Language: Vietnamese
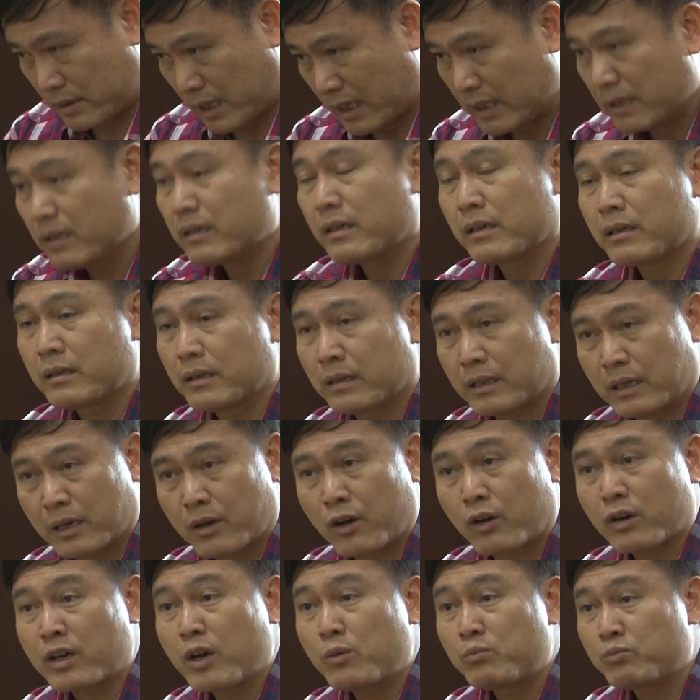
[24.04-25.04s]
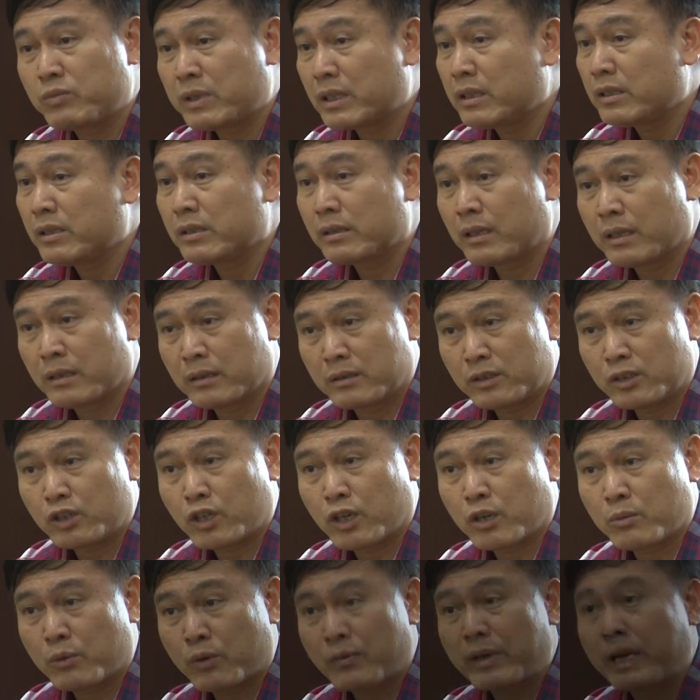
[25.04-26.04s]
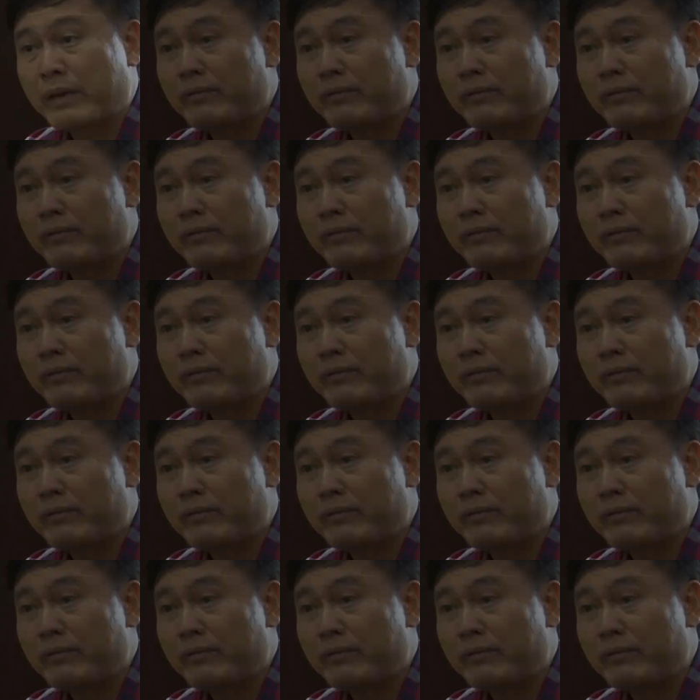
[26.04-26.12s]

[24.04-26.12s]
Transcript: anh đức là người đã có công rất là lớn cho bóng